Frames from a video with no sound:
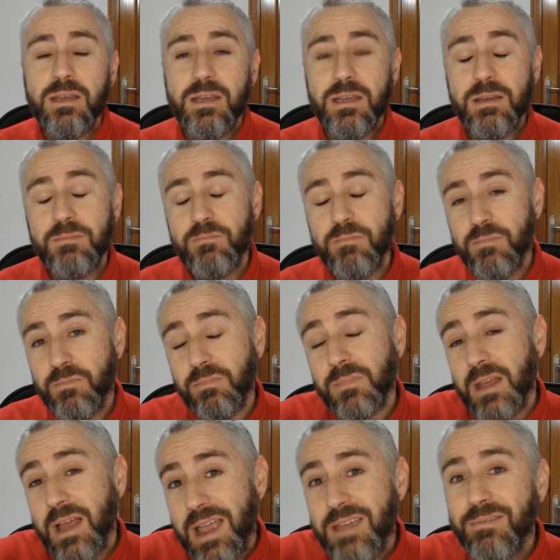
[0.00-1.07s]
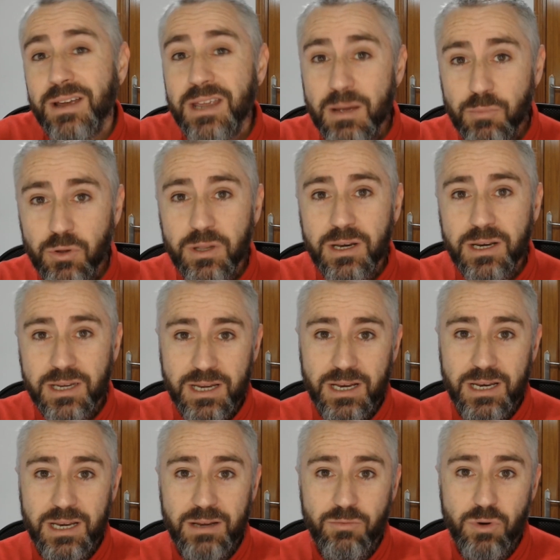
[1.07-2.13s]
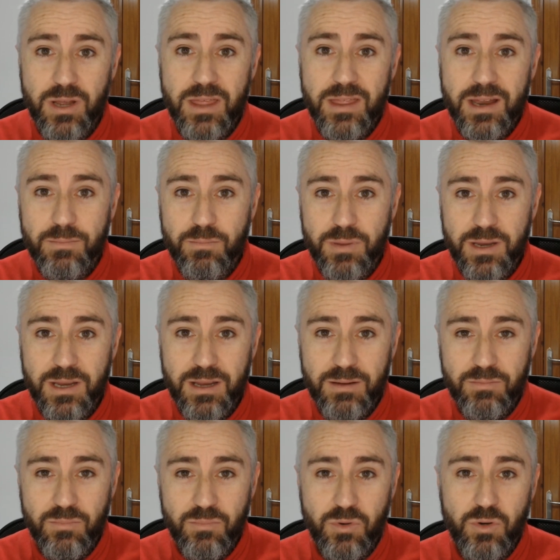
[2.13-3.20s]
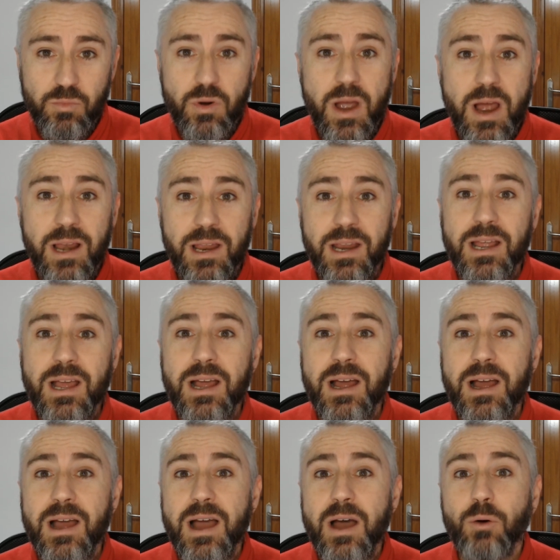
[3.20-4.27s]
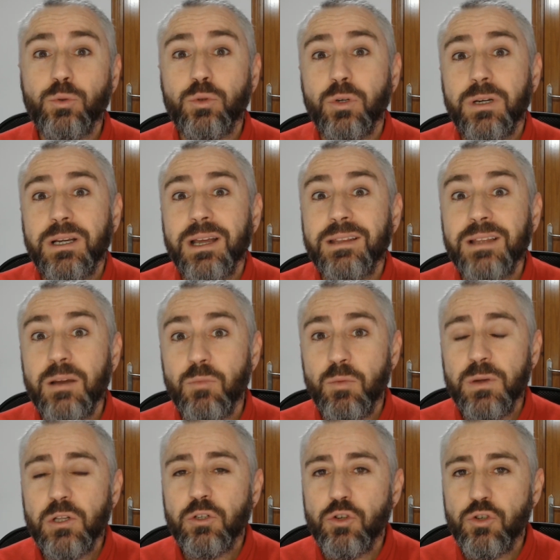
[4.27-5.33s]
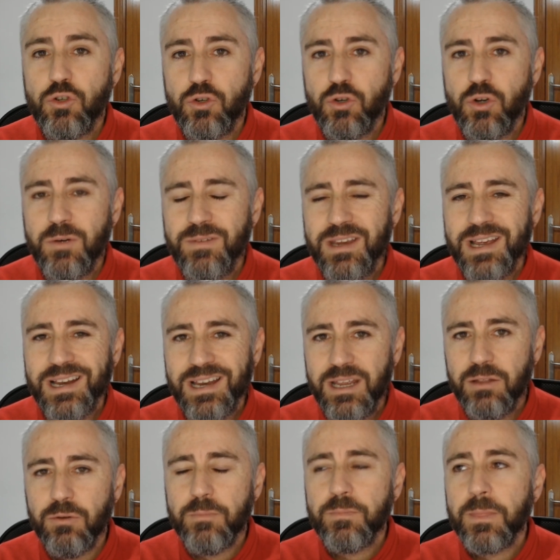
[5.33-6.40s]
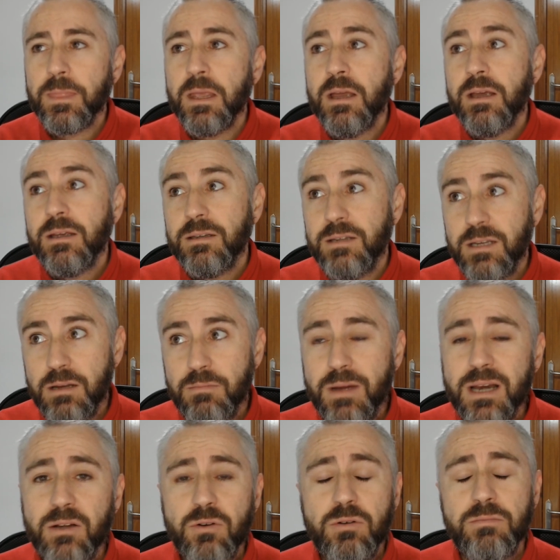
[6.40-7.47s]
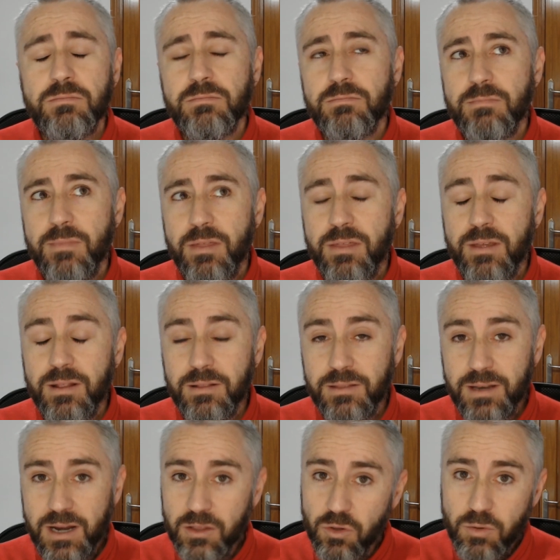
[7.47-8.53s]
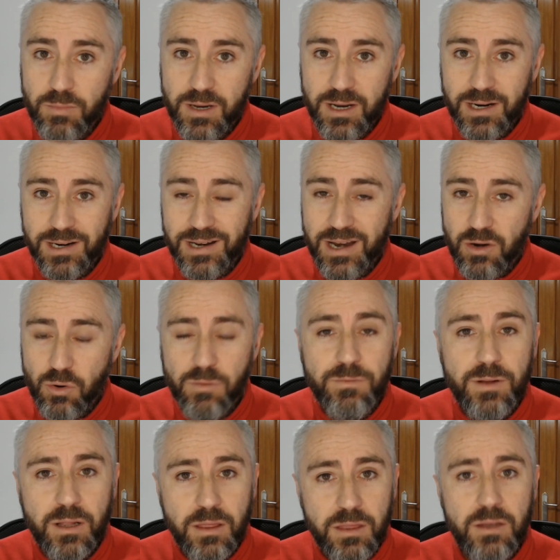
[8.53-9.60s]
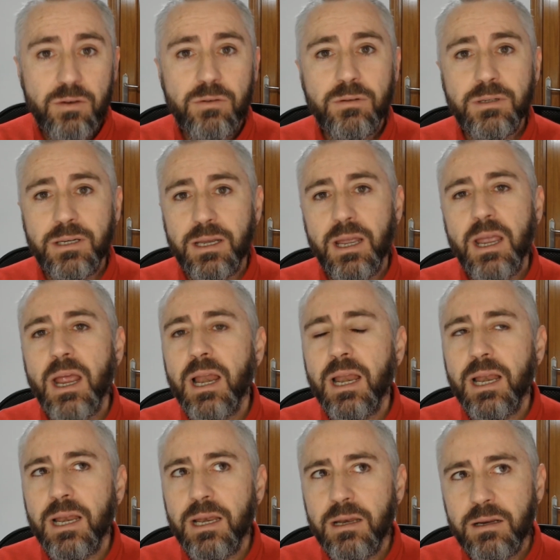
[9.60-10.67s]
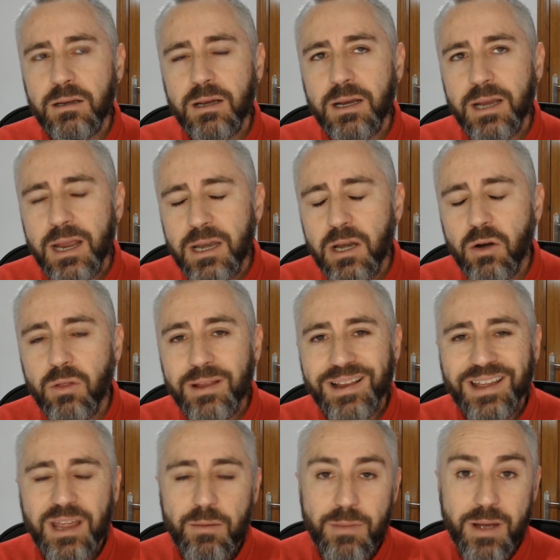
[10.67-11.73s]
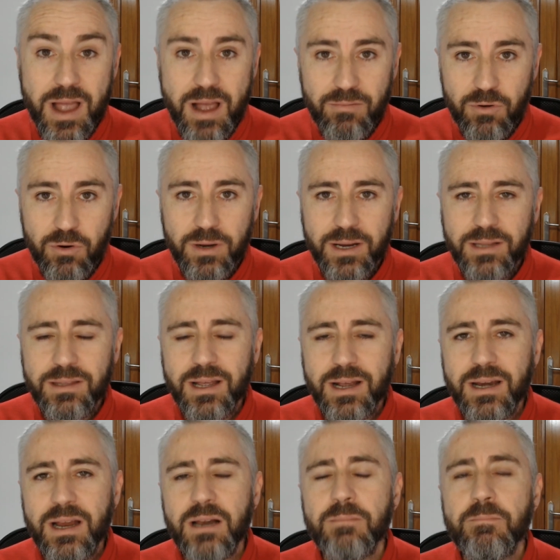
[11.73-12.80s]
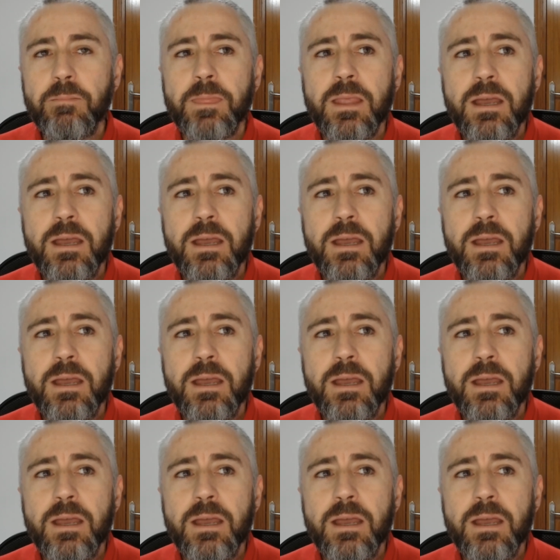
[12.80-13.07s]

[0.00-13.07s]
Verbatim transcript: Y ahí vais a poder que le voy a dar pie, bueno, pues a leer a, autores que hasta el momento yo no había leído. Sin embargo, mm, centrándome en la no ficción, que es el género del que más hablo en este canal,